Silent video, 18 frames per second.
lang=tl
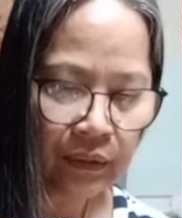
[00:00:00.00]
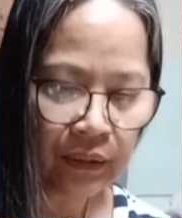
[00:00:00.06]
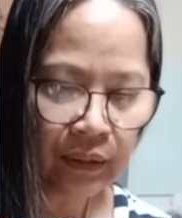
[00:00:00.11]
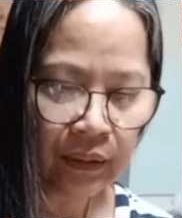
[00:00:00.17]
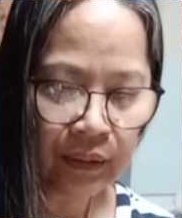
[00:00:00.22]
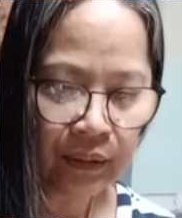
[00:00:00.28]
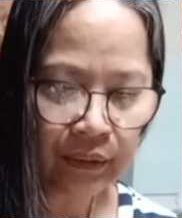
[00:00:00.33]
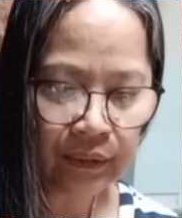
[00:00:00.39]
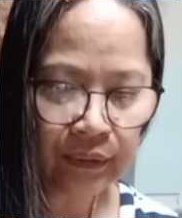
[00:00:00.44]

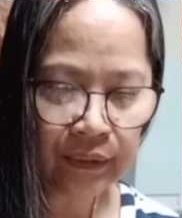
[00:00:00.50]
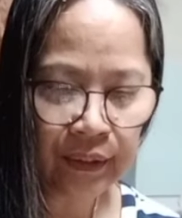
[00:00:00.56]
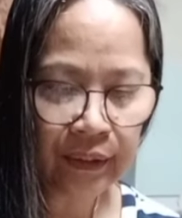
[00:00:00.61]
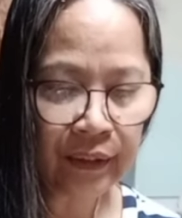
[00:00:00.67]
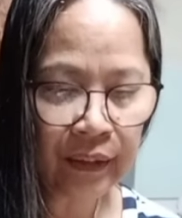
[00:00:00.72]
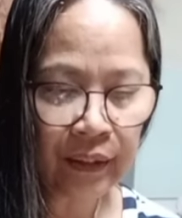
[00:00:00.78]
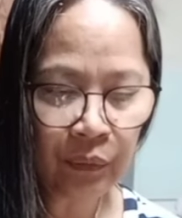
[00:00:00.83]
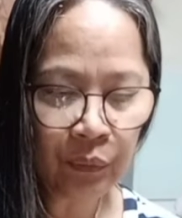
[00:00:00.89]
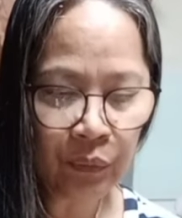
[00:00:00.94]
Yan. And
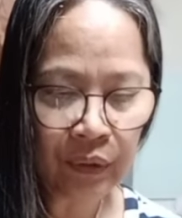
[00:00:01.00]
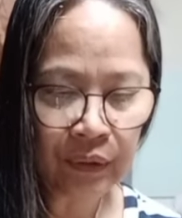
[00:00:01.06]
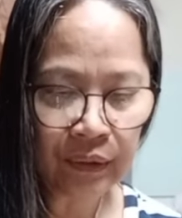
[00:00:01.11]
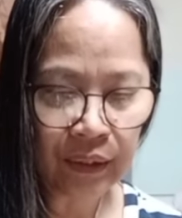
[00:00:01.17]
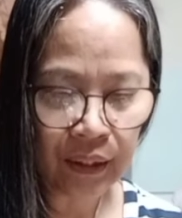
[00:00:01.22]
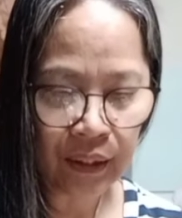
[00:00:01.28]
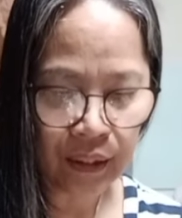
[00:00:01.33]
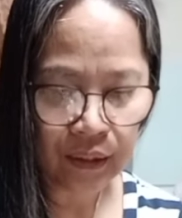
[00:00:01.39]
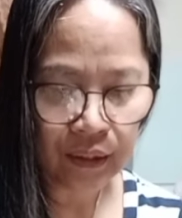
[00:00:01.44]
then one
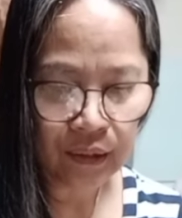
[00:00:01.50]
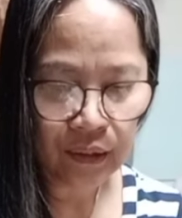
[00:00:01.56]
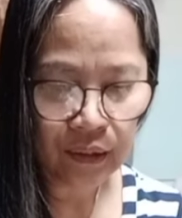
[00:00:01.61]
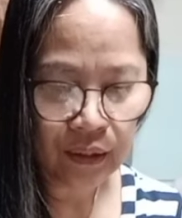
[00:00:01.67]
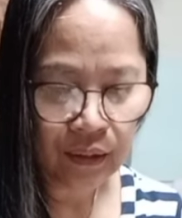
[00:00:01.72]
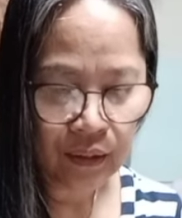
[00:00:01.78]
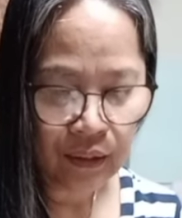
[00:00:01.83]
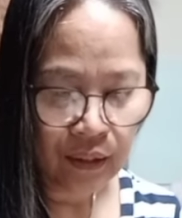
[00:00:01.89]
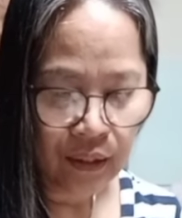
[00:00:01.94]
day,
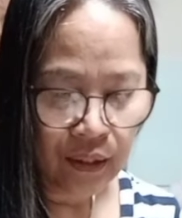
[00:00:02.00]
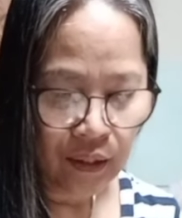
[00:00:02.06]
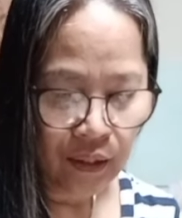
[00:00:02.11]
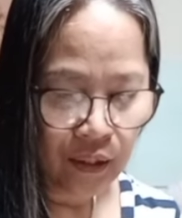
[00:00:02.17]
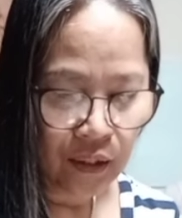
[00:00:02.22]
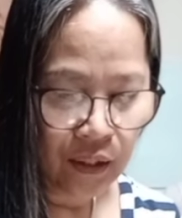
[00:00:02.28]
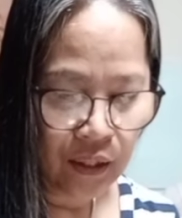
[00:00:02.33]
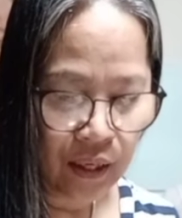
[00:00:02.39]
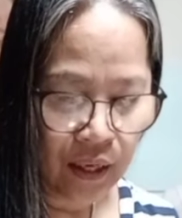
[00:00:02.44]

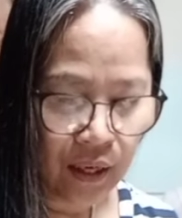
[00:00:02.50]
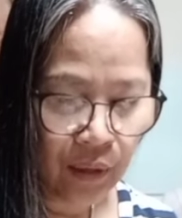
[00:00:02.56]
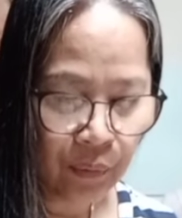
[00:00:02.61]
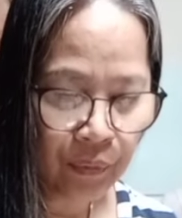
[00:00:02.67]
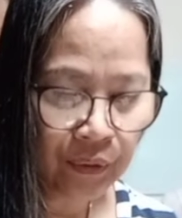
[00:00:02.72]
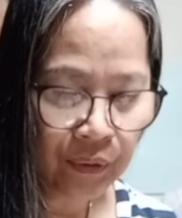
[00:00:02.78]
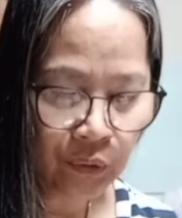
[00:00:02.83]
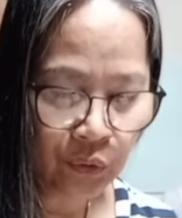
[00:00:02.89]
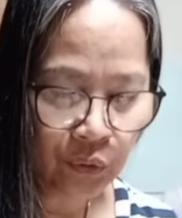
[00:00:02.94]
I
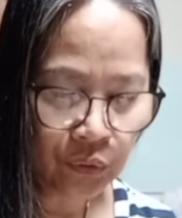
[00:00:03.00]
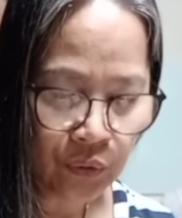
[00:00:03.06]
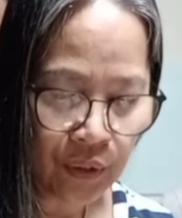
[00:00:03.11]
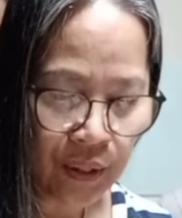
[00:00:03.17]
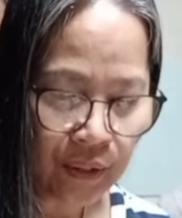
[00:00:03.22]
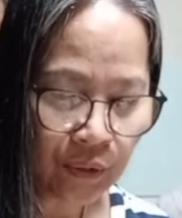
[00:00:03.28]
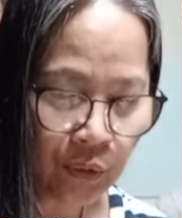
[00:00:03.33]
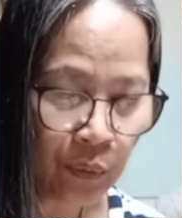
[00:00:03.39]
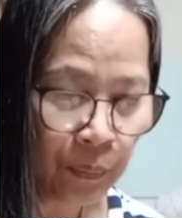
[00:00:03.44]
want to
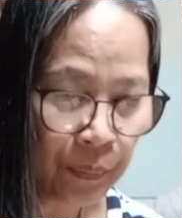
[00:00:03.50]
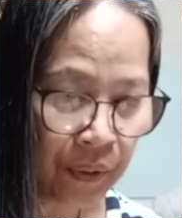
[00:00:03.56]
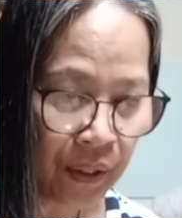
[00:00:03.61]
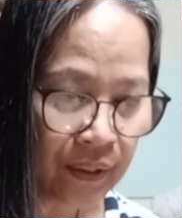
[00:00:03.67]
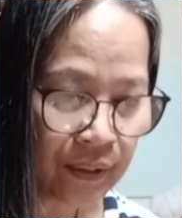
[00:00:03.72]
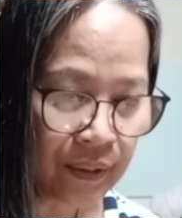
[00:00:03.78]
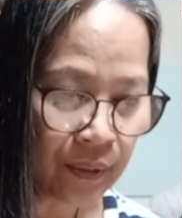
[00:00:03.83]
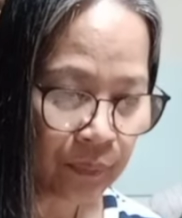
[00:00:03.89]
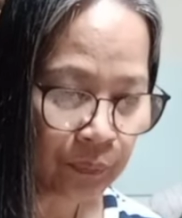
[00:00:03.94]
try to
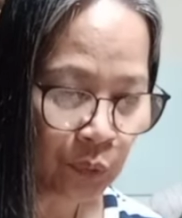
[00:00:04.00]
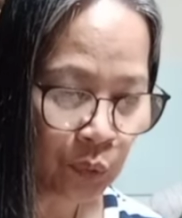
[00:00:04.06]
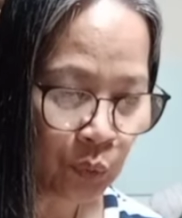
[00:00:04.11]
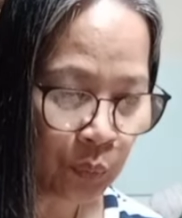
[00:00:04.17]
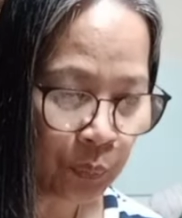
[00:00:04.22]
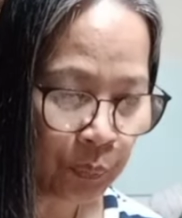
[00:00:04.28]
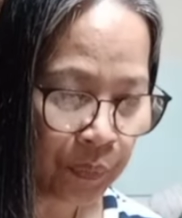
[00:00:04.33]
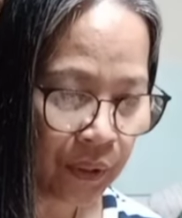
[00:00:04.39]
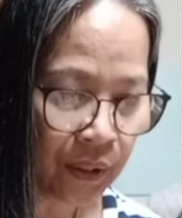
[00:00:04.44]
make some
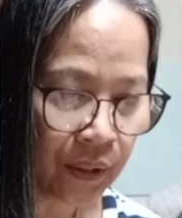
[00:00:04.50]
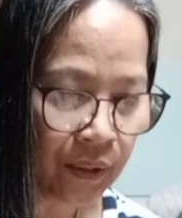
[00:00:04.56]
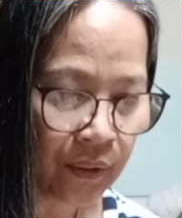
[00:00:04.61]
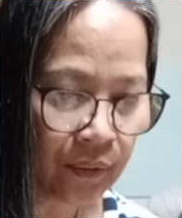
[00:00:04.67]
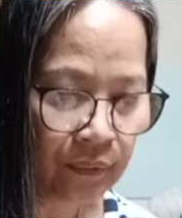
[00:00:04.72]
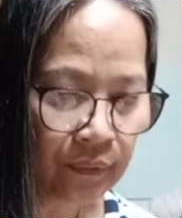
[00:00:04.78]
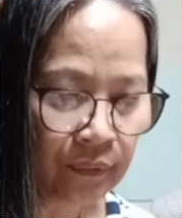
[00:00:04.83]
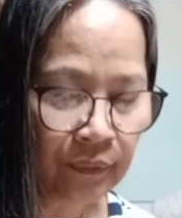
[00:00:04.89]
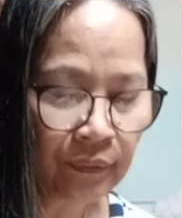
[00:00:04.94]
tupig.
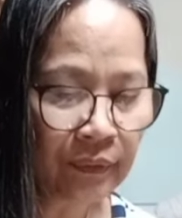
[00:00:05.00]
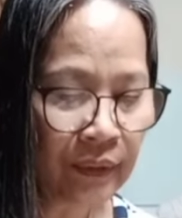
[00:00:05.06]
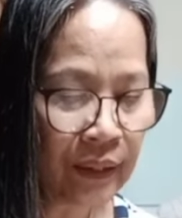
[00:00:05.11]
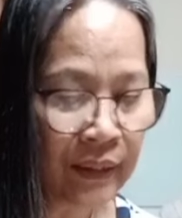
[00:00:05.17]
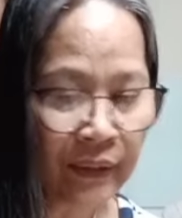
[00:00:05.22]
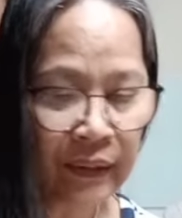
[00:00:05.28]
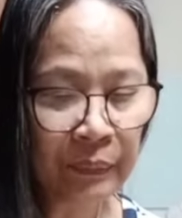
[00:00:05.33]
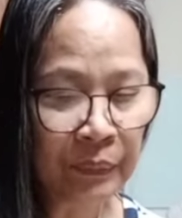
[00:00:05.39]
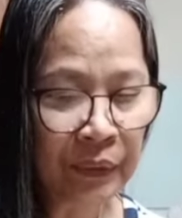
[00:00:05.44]

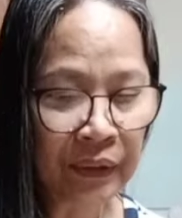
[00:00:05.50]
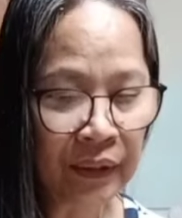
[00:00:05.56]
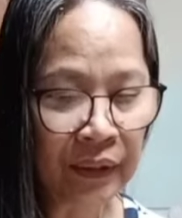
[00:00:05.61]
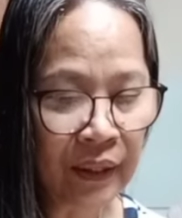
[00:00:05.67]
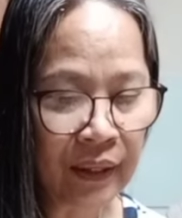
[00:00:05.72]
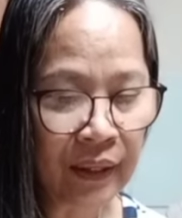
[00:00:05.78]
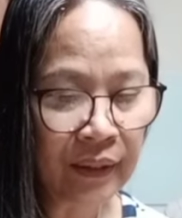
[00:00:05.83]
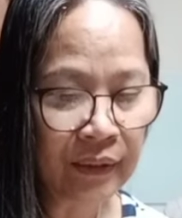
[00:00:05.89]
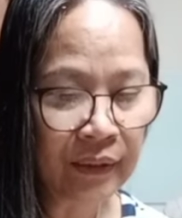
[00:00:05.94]
I never
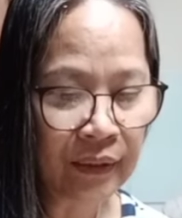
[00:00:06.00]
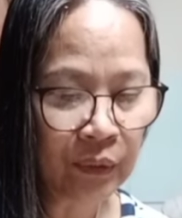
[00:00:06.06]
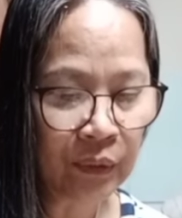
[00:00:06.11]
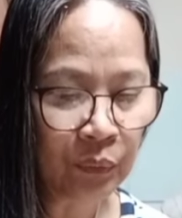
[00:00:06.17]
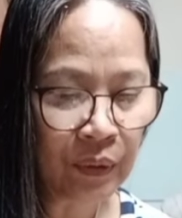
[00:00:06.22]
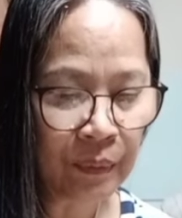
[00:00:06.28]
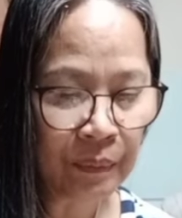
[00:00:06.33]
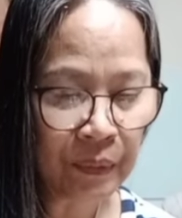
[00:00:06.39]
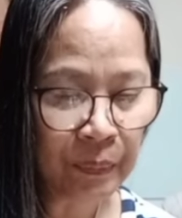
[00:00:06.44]
tried that
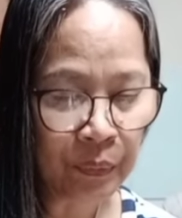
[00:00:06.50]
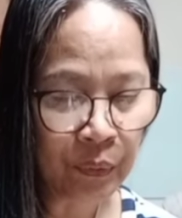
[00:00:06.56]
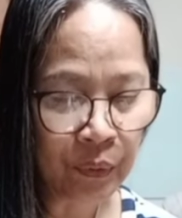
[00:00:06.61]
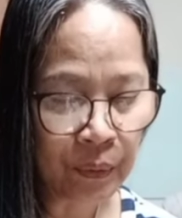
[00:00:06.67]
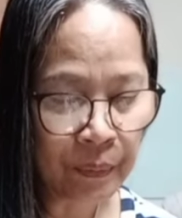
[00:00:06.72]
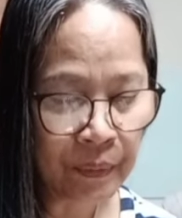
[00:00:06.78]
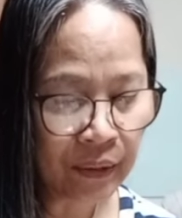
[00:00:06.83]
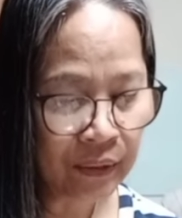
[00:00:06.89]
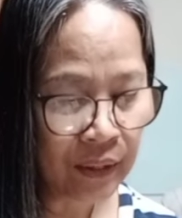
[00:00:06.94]
one before,
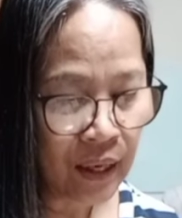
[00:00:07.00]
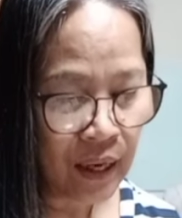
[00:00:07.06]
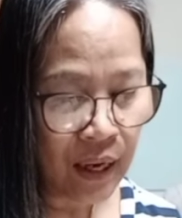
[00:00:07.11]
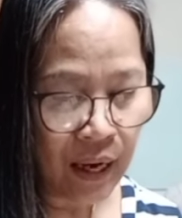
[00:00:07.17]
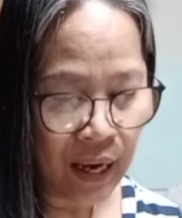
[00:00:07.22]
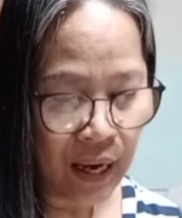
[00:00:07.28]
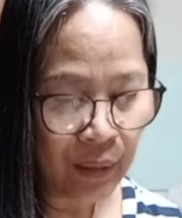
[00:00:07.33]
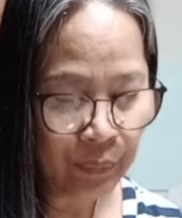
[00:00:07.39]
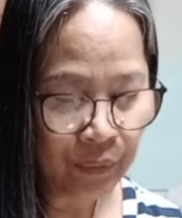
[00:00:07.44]
but
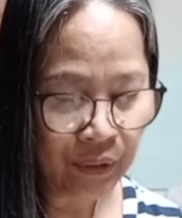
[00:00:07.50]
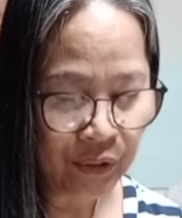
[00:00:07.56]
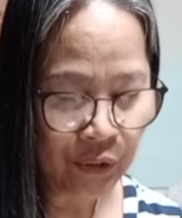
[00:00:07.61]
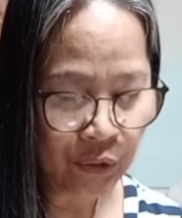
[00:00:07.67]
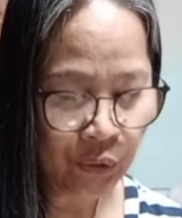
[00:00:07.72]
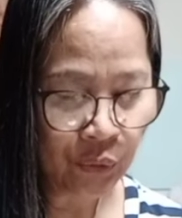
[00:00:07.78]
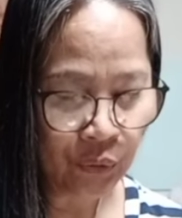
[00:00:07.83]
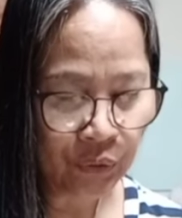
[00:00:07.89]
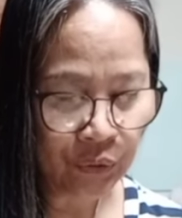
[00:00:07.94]
I will
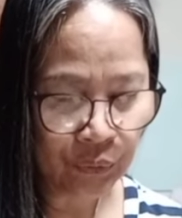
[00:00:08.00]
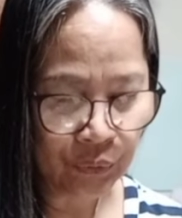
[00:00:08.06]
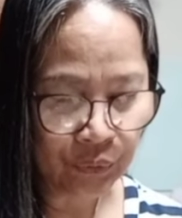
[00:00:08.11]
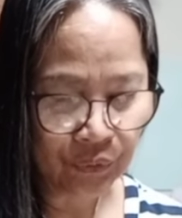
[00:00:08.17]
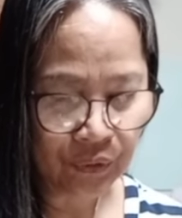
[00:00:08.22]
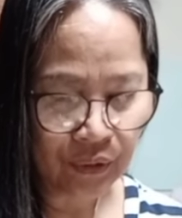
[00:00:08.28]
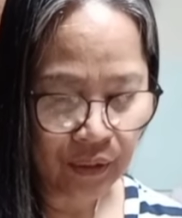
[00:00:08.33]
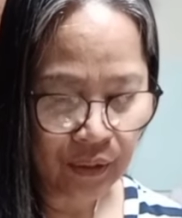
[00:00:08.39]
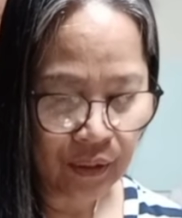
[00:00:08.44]
show you.